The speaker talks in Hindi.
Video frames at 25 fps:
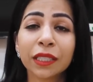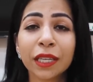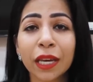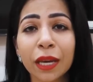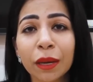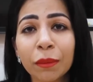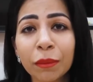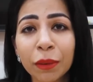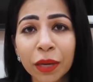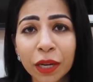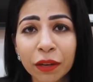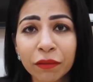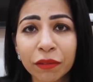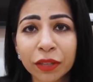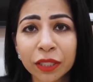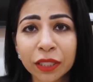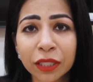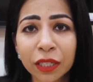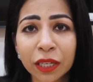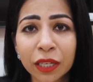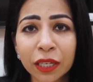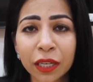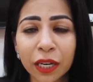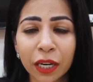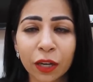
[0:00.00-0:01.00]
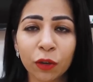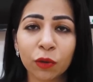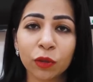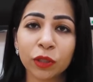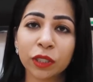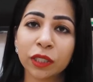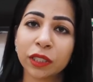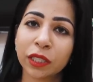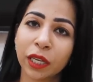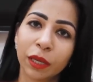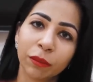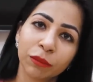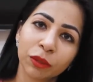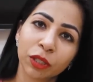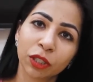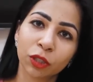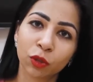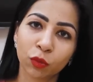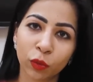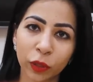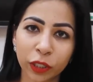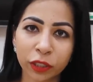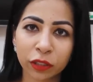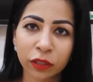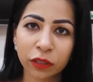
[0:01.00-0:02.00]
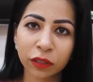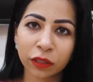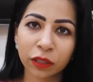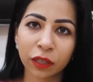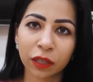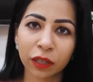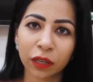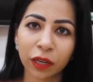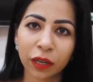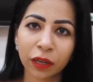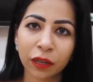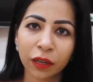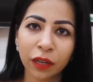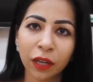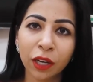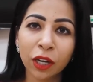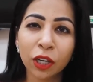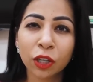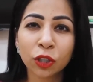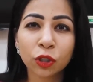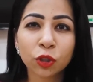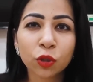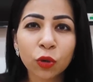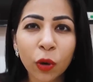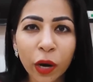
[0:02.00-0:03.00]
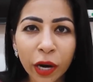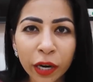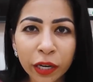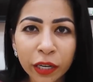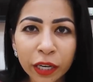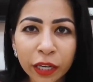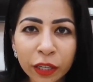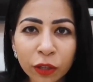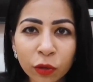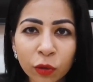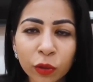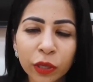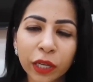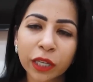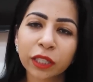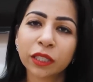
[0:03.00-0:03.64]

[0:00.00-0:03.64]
सेम लेवल चल रहा है और सेम सिचुएशन चल रहा है जो 100 को